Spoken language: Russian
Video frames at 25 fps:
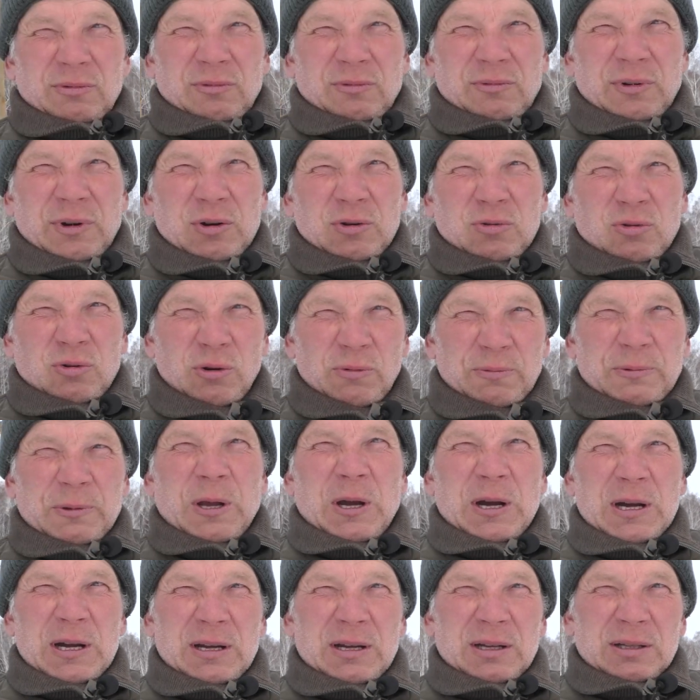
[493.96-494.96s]
волков
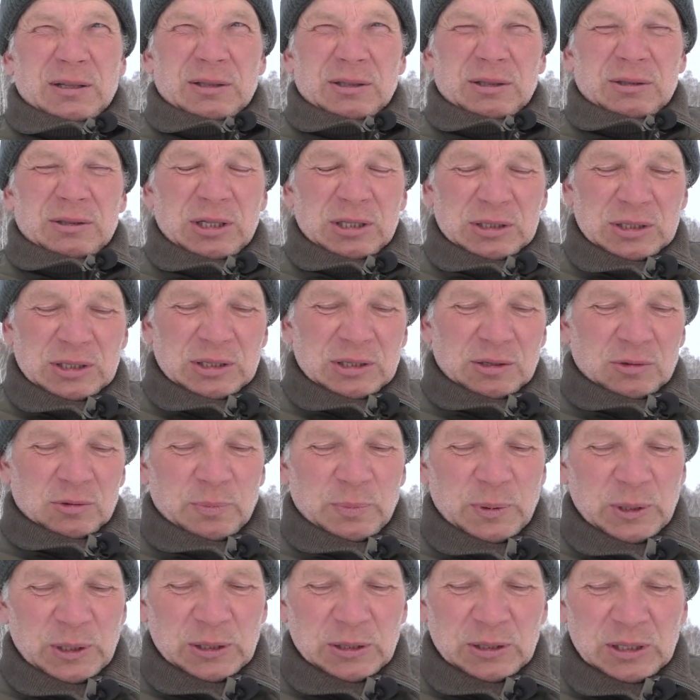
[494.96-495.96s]
я, честно
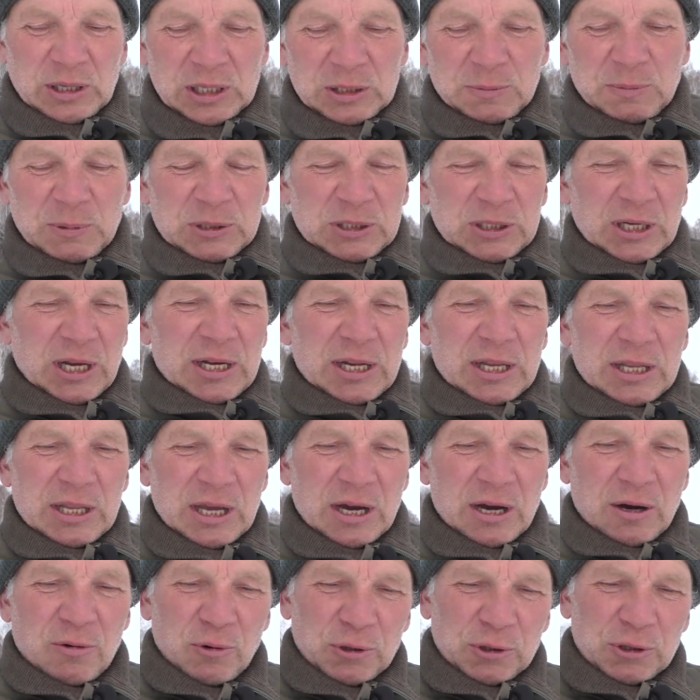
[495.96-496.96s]
скажу, я специально
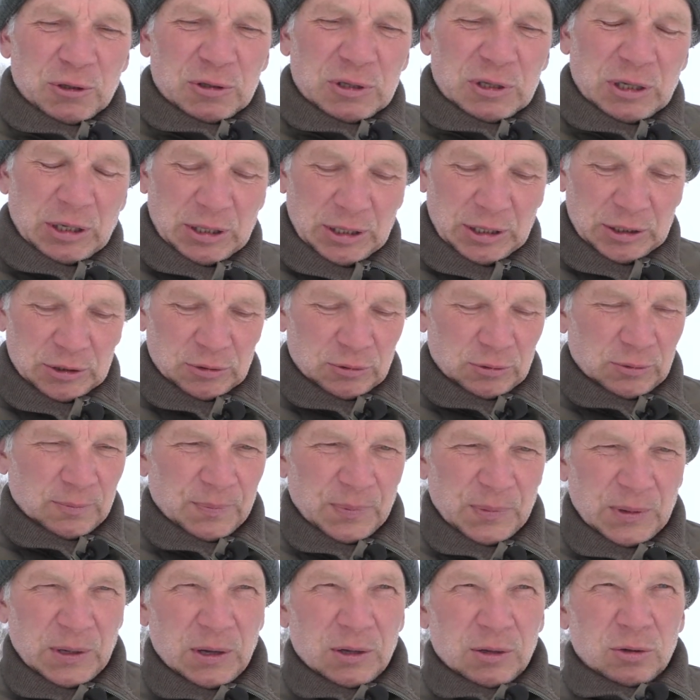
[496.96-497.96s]
не охочусь, не хожу,
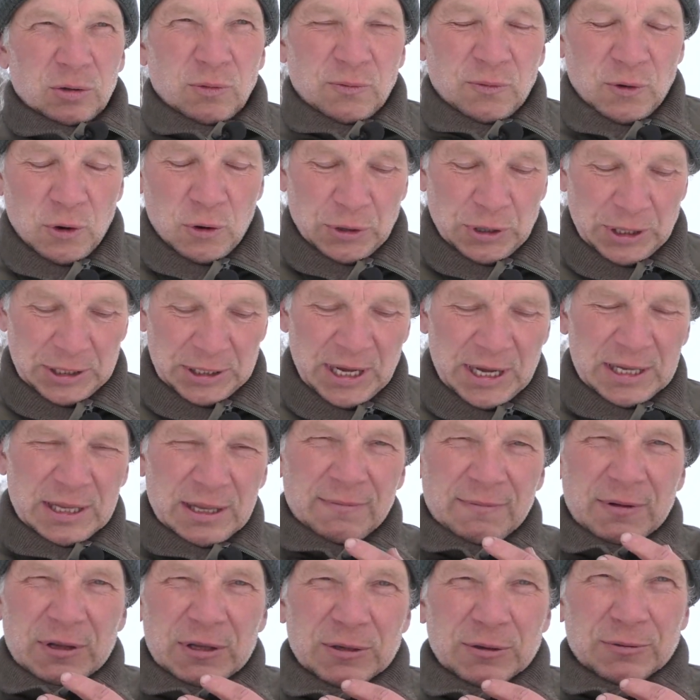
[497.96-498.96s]
но волка я
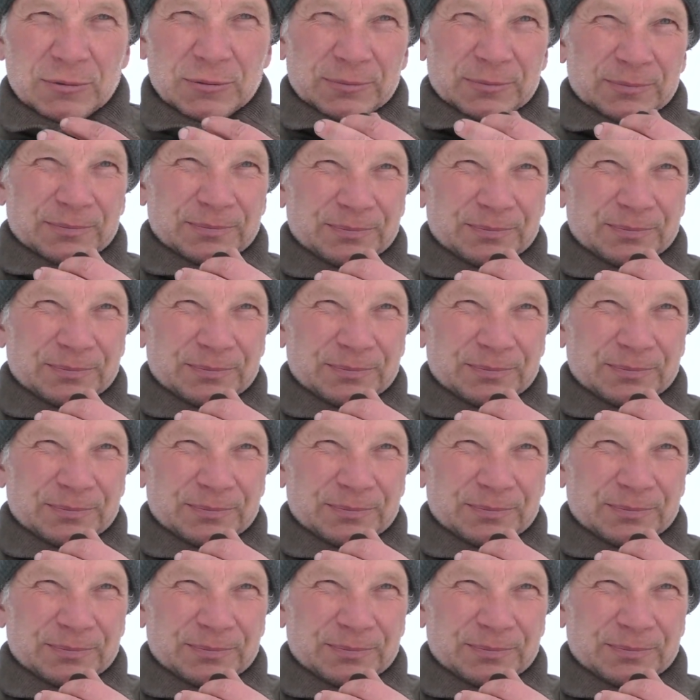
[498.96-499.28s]
не видел.